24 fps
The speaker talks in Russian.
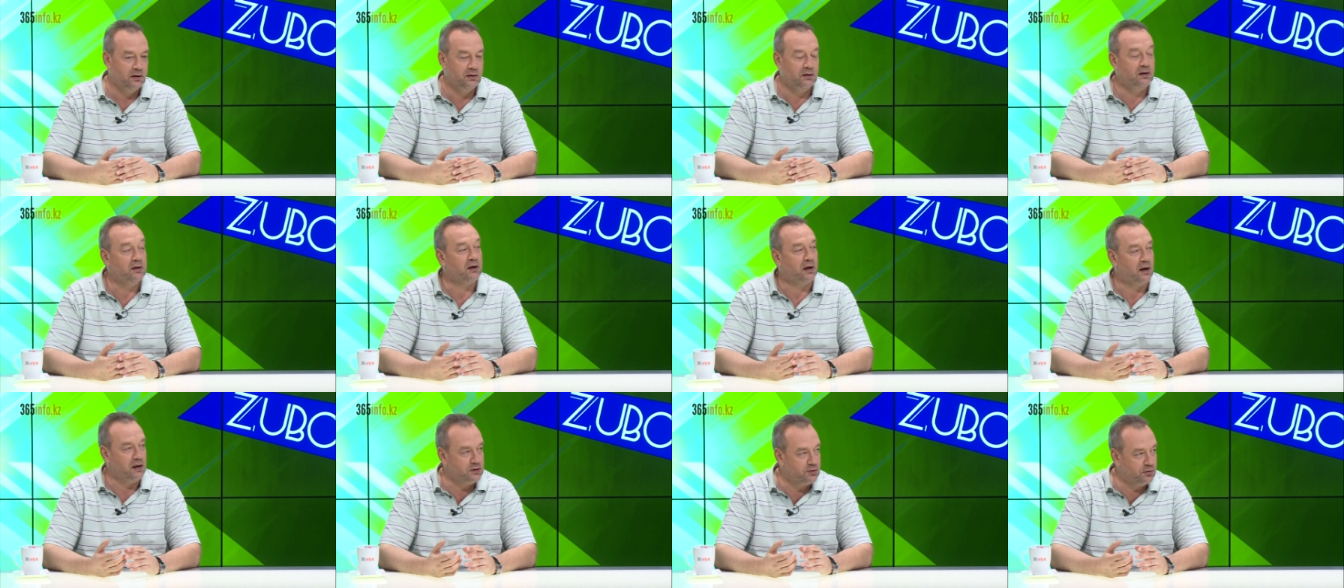и
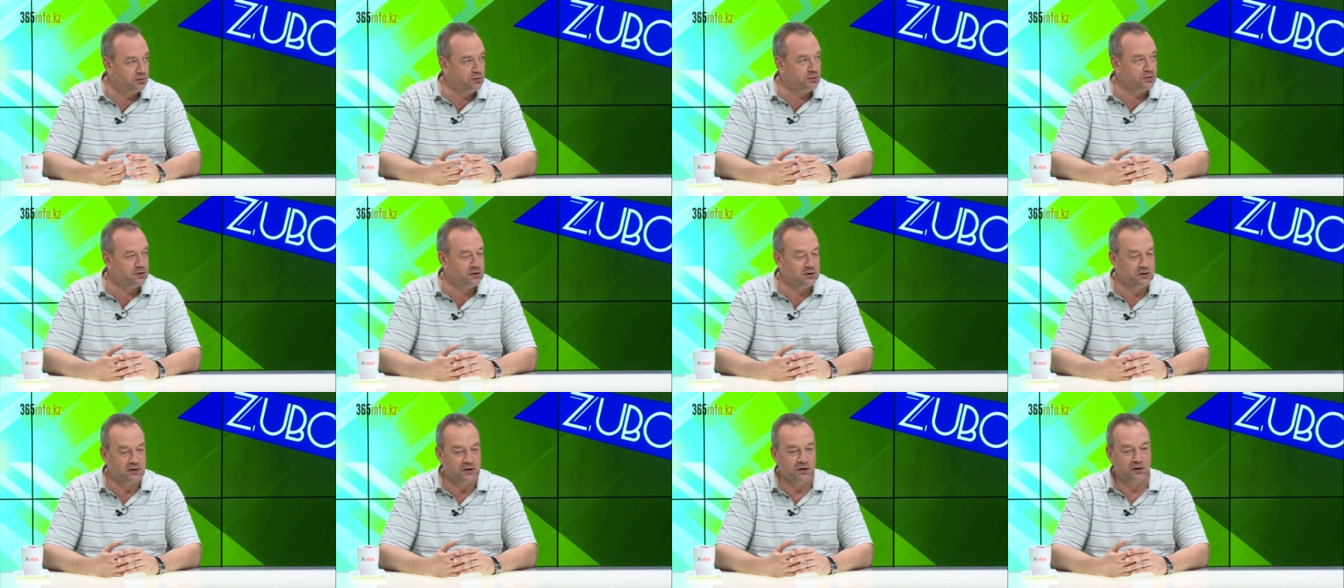радио
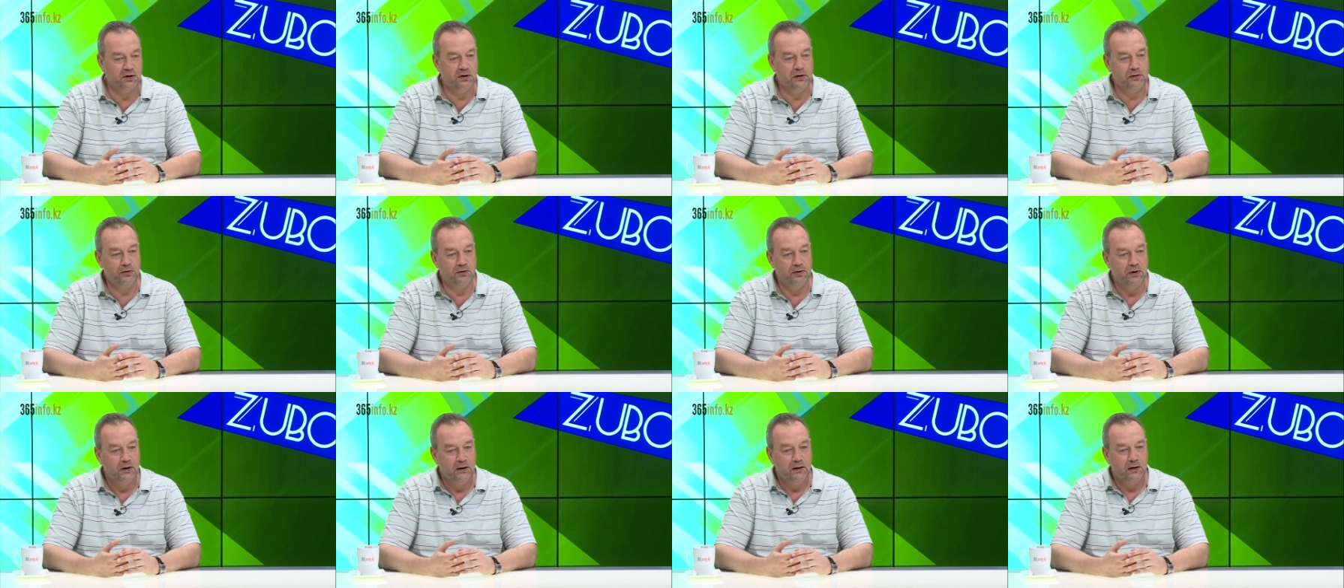тоже, к
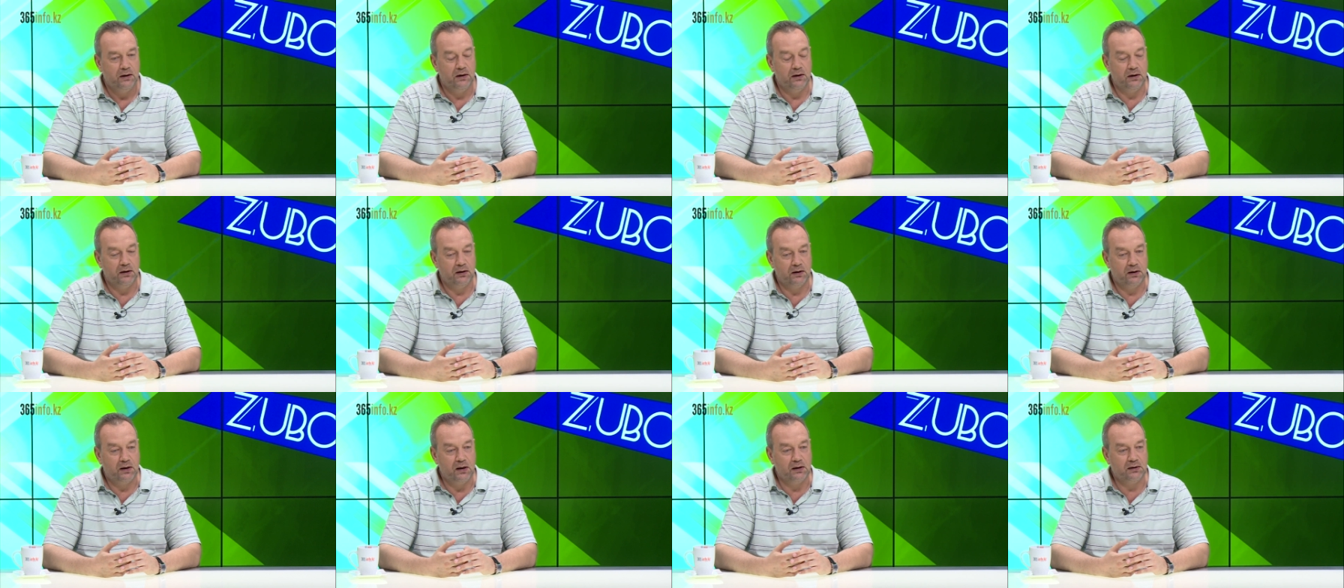сожалению,
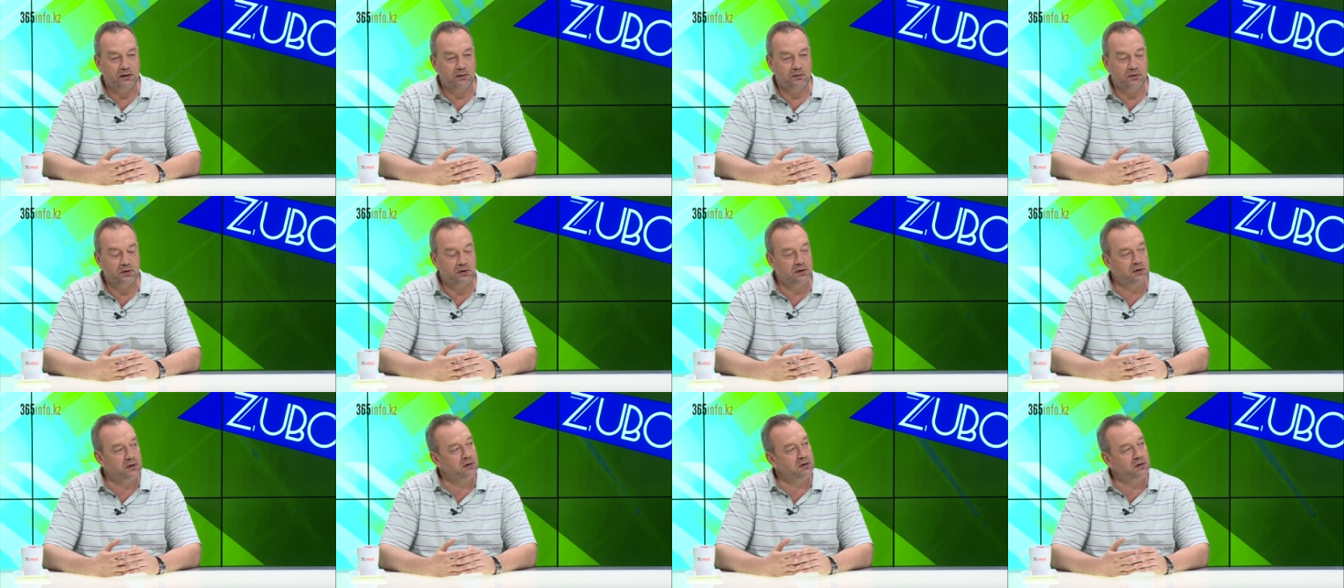как-то
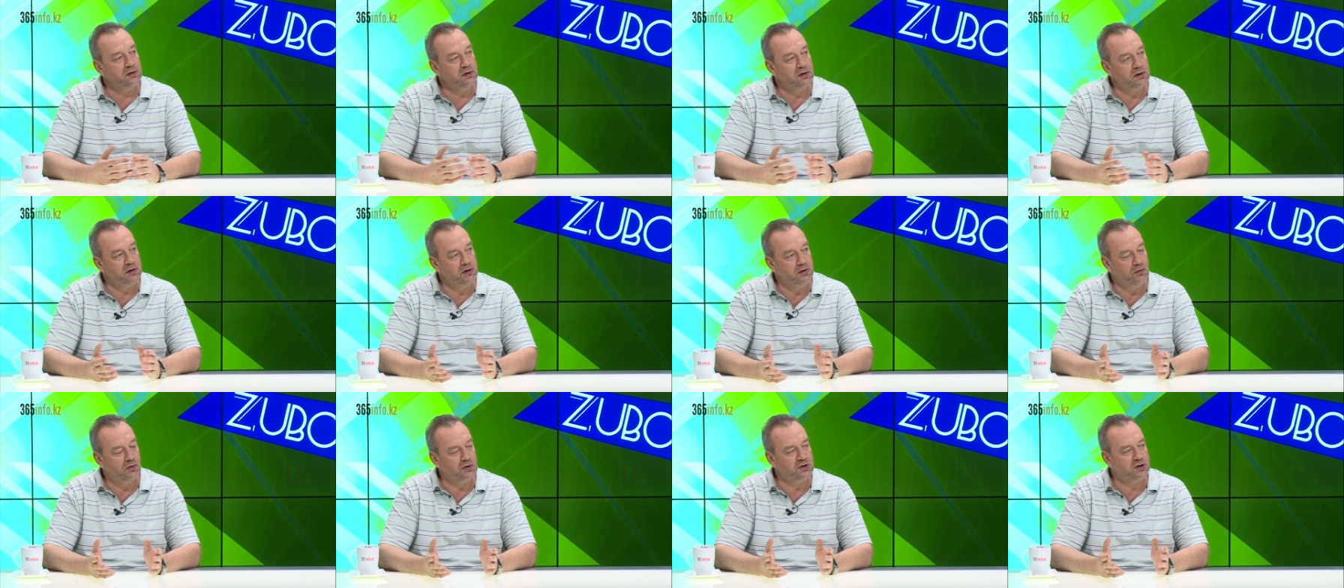вот
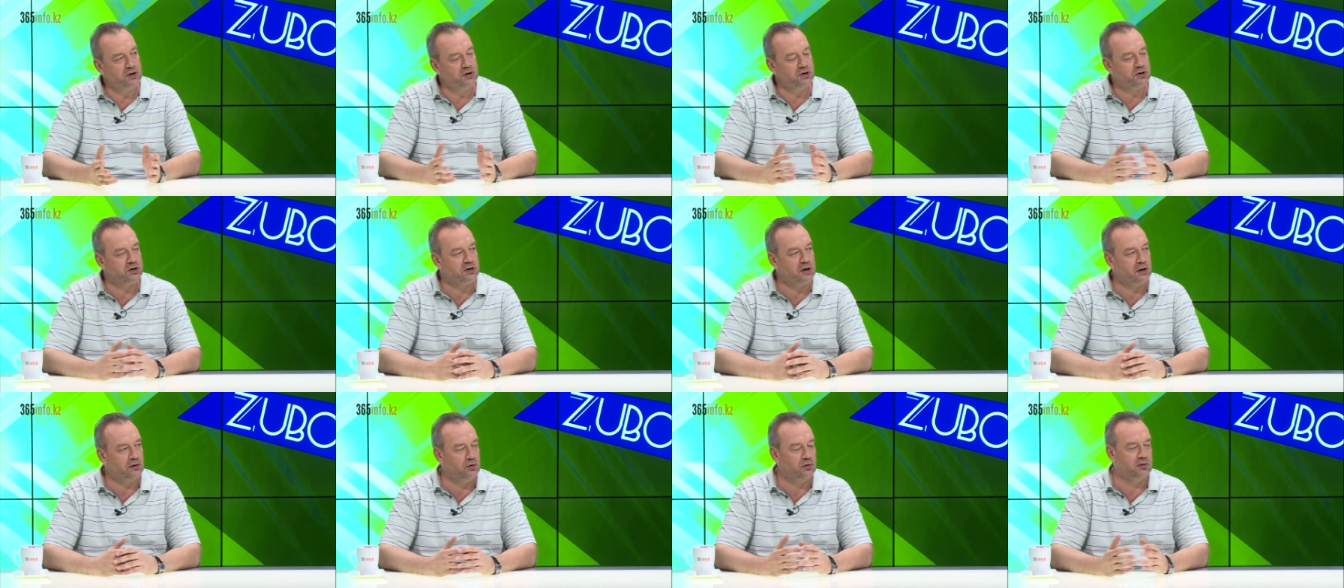не очень
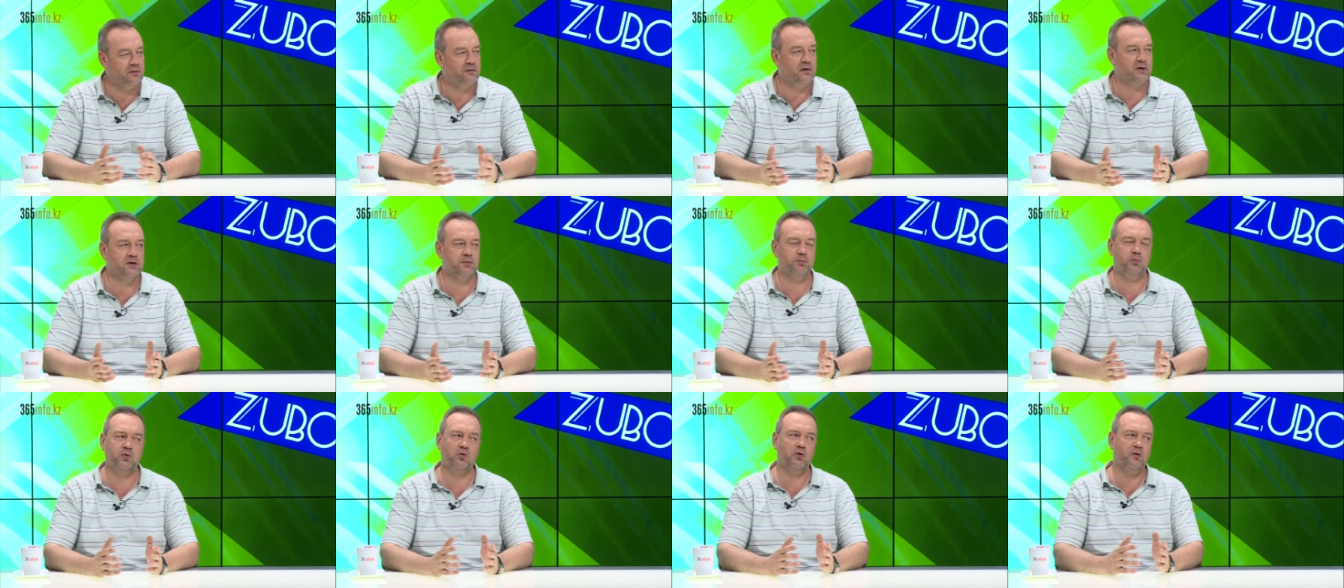жалуют
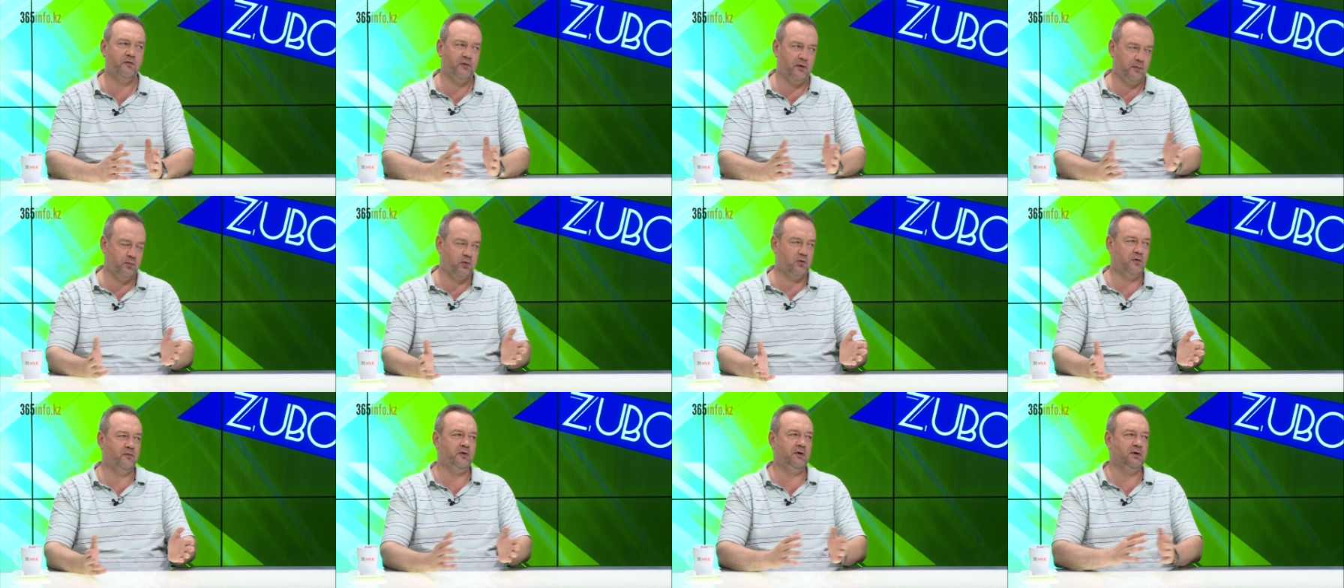ваш профиль,
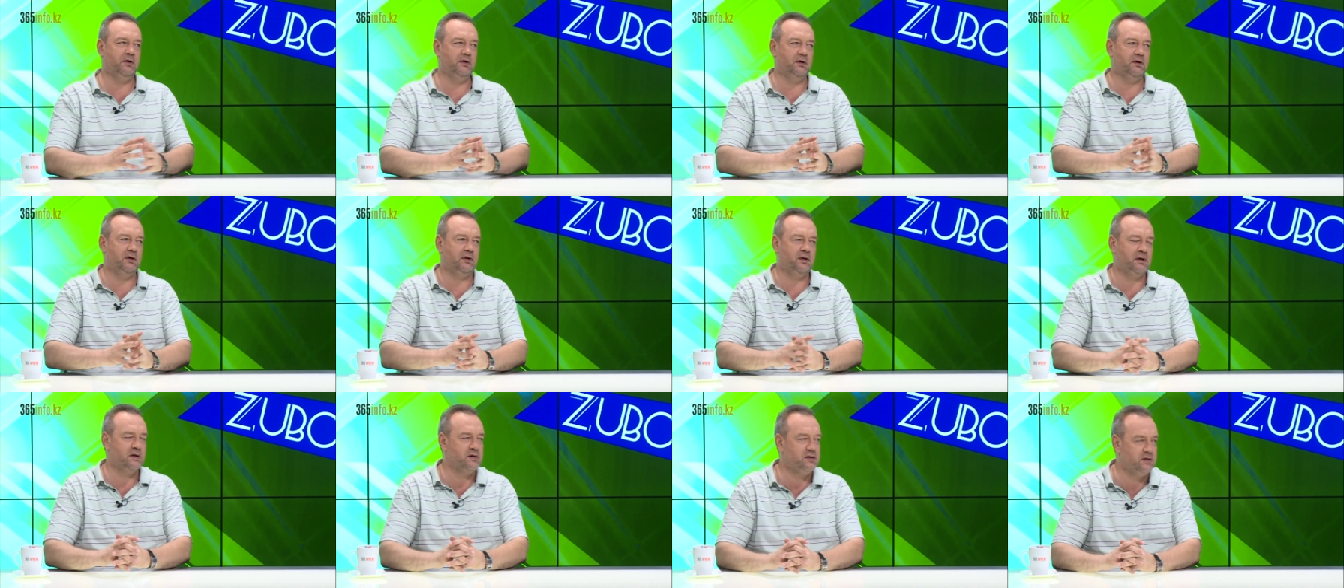
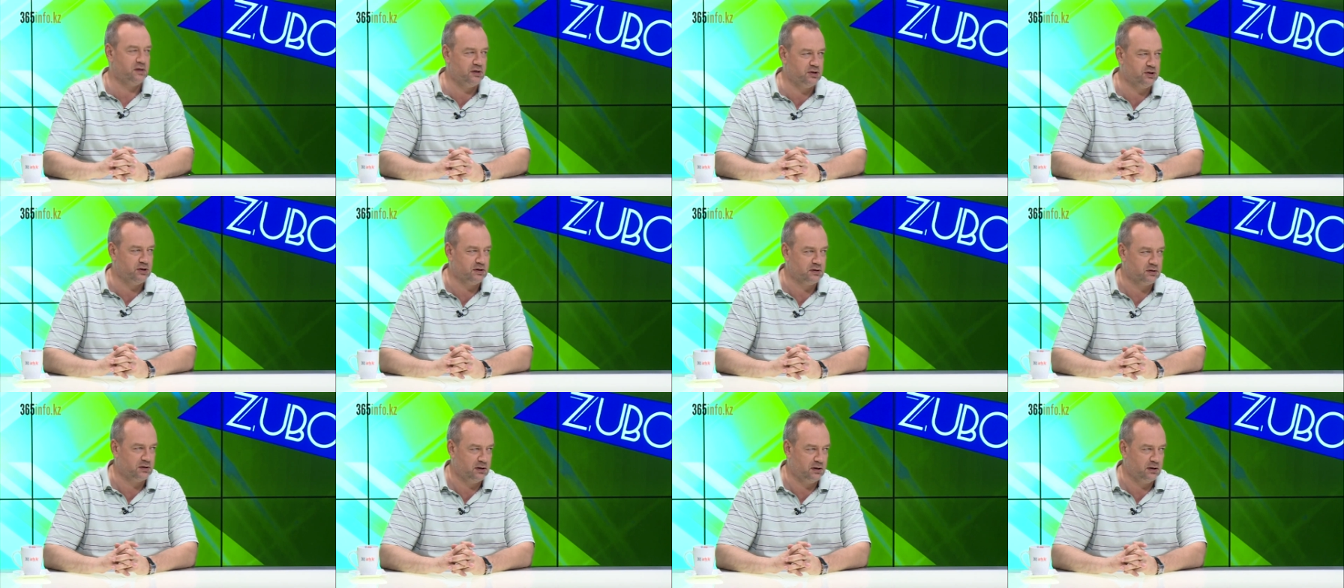профиль
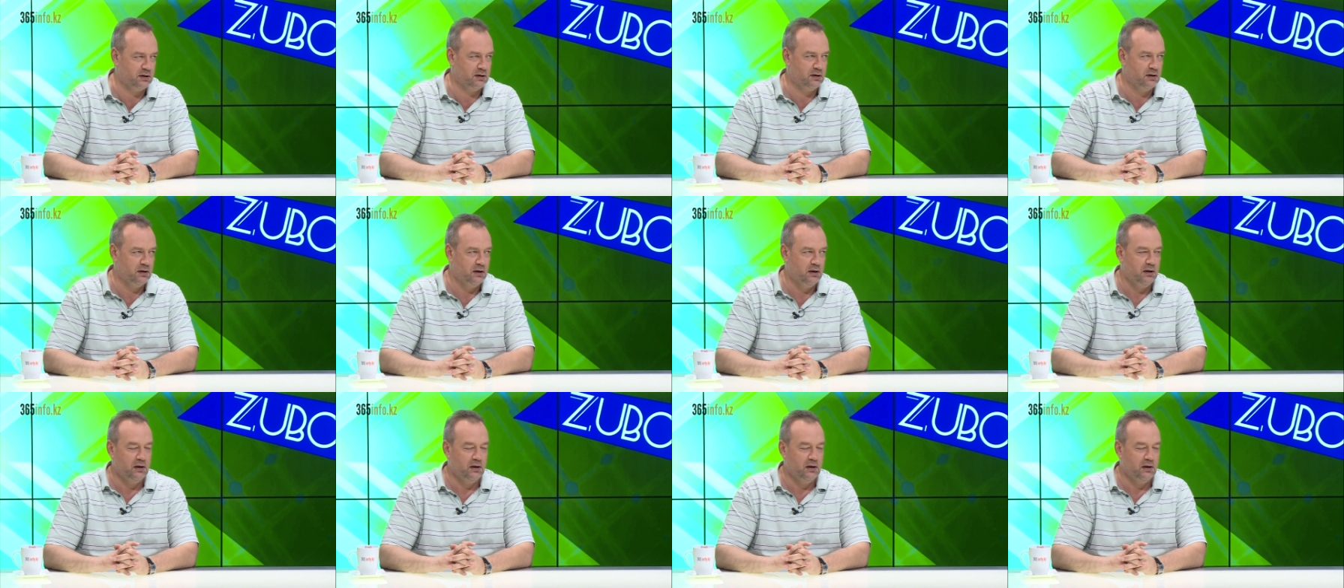классический.